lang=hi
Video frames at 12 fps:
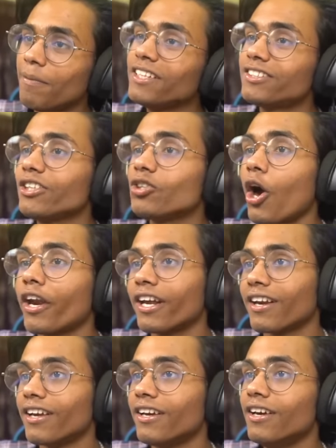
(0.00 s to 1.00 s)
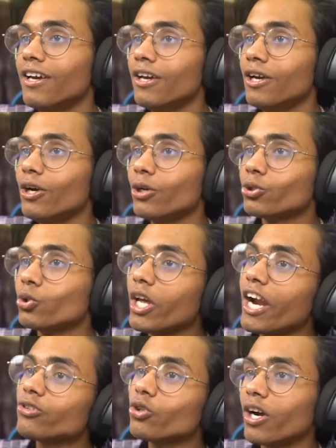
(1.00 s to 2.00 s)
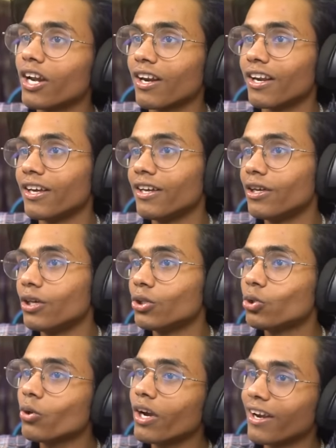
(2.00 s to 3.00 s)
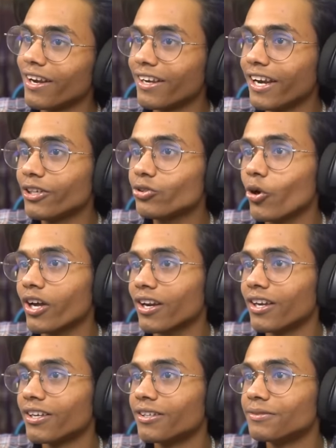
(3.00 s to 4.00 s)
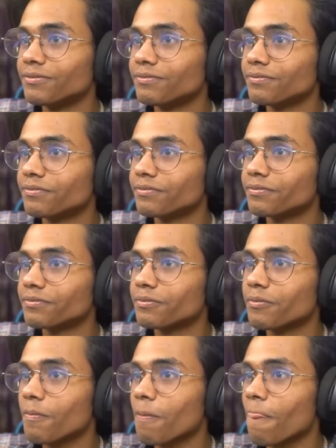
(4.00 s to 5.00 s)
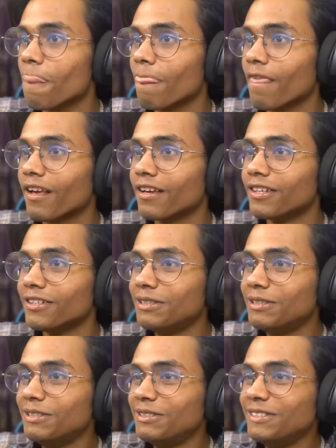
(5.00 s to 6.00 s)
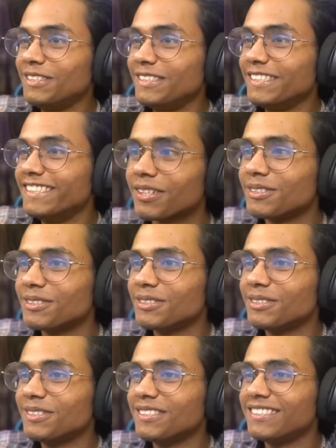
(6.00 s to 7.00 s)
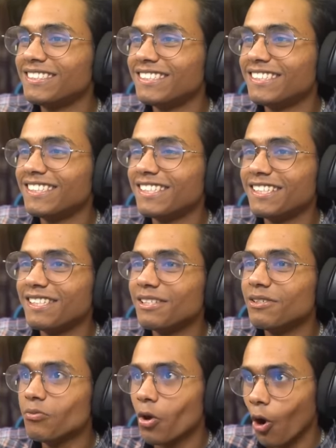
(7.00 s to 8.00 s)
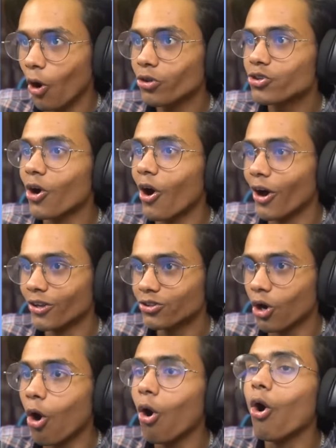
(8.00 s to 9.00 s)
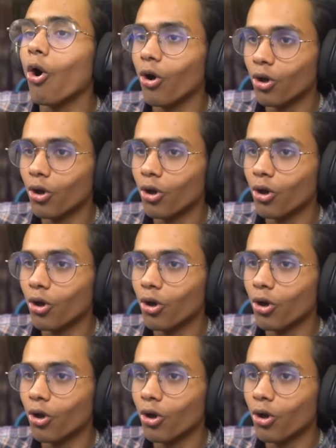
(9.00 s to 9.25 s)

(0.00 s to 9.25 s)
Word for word: ले 20 30 और कर ले अबे भाई 150 कर ले कर ले 150 छोड़ूंगा नहीं छोड़ूंगा दो तीन से लड़वाता हूं इनको रुक जा अच्छा अच्छा ओ